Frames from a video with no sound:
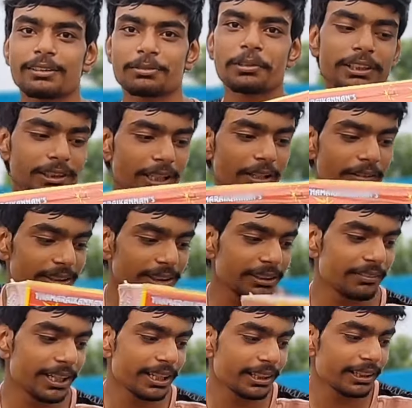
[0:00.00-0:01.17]
ஸோ இதை தவிர்த்துட்டு
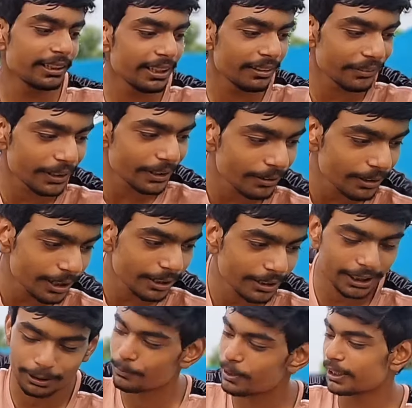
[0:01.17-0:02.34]
வேறு என்ன வேணும்
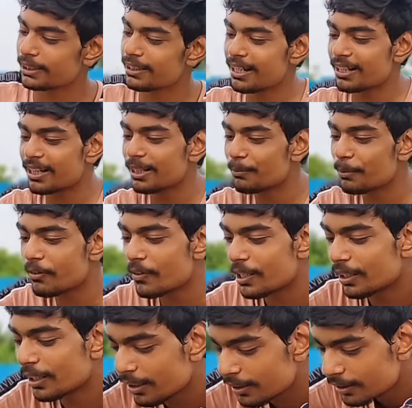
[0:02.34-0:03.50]
ஆறாயிரம் ரூபாய்க்கு தாராளமாக
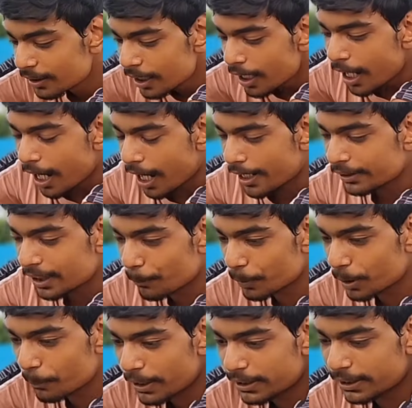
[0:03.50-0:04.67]
வாங்கலாம்
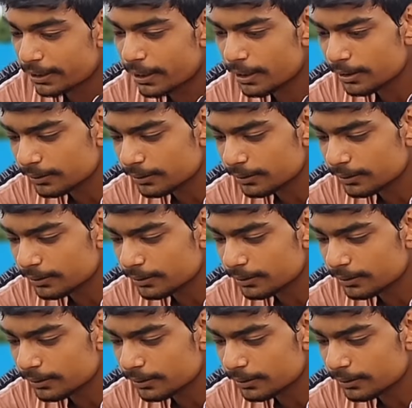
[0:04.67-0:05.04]
அதுக்கப்புறம் பார்த்தீங்கன்னா